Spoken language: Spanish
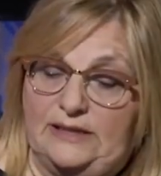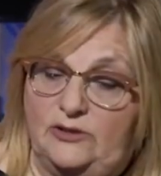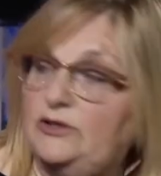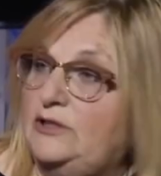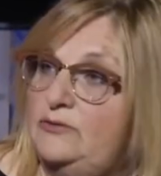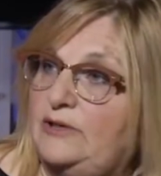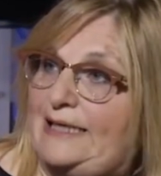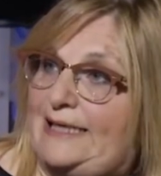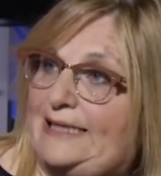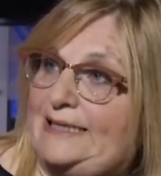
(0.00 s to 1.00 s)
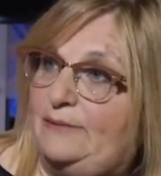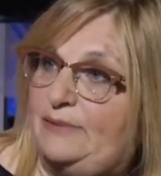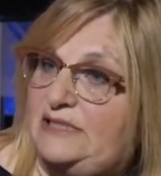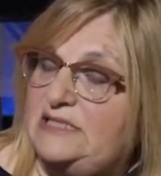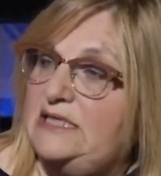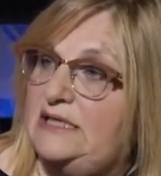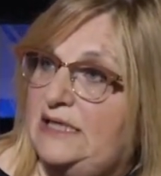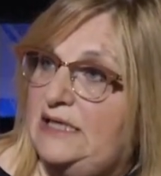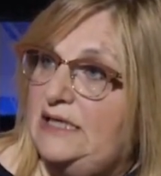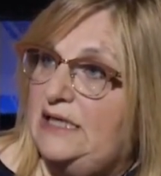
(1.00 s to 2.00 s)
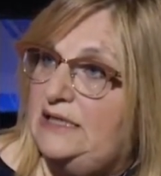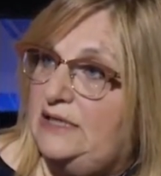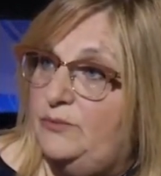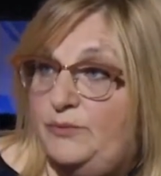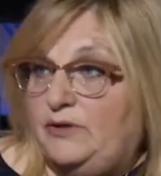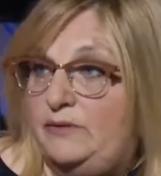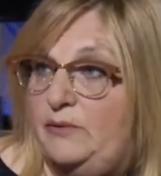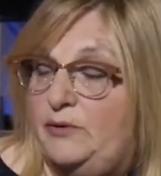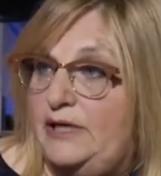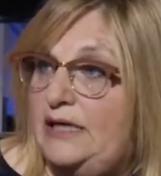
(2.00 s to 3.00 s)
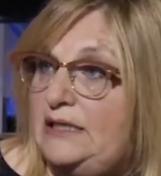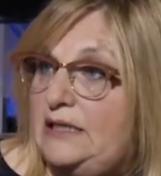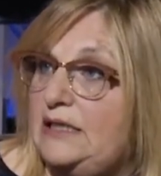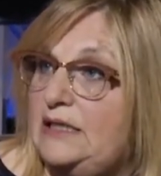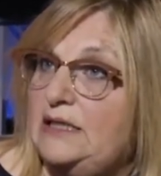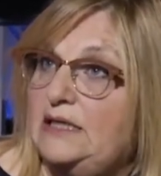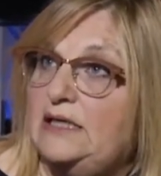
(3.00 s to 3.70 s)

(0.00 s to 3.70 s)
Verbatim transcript: creo que tiene una gran independencia técnica, tiene un problema muy grande.